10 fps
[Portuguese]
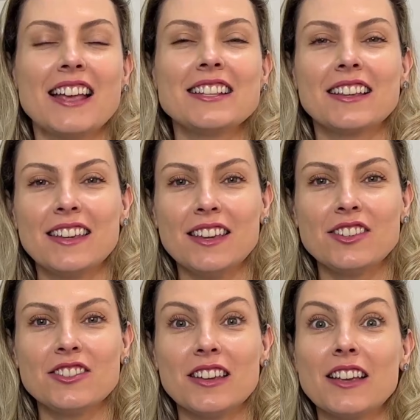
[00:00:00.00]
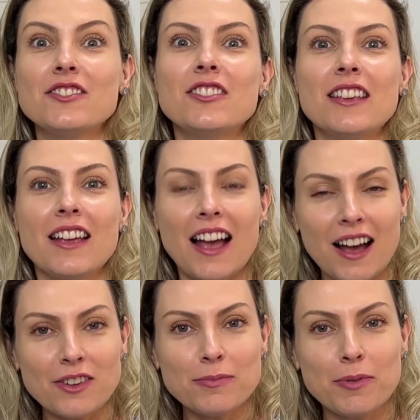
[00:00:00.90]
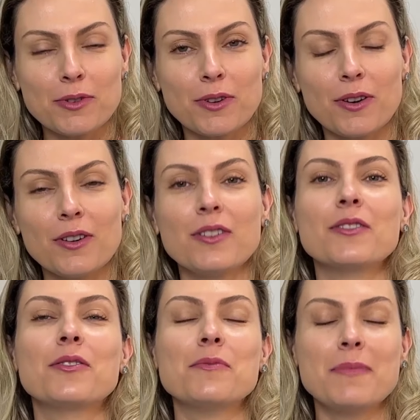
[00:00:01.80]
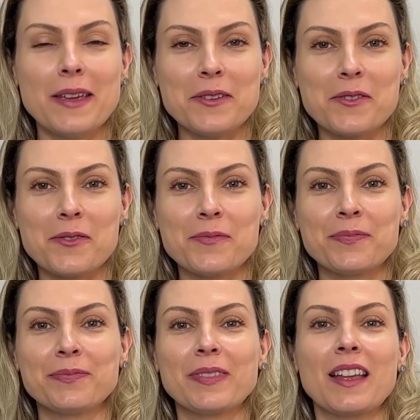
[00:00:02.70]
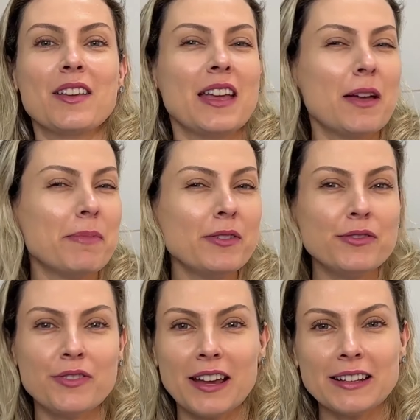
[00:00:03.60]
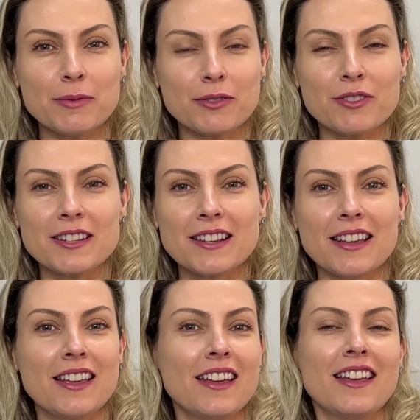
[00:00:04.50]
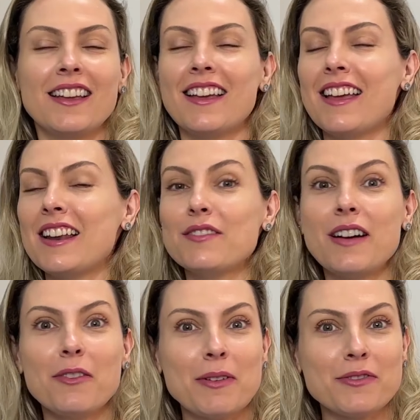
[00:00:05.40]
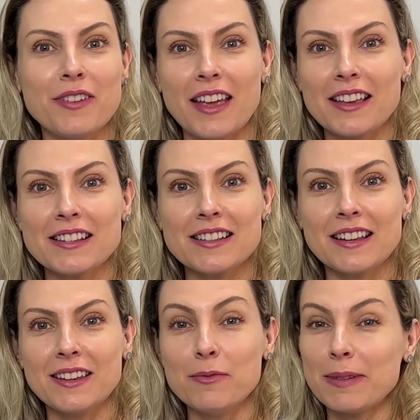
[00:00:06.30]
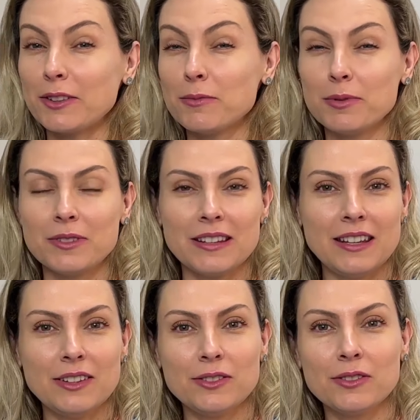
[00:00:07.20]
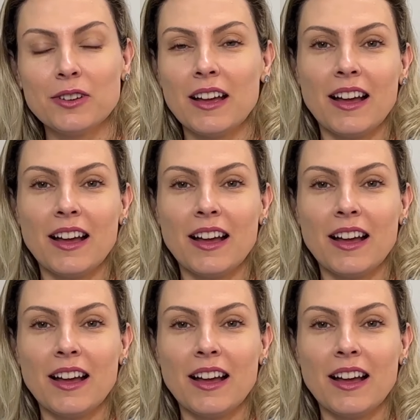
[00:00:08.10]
Essa quiche é de alho poró com bacon. É perfeita para você é, levar uma festa e um prato bonito.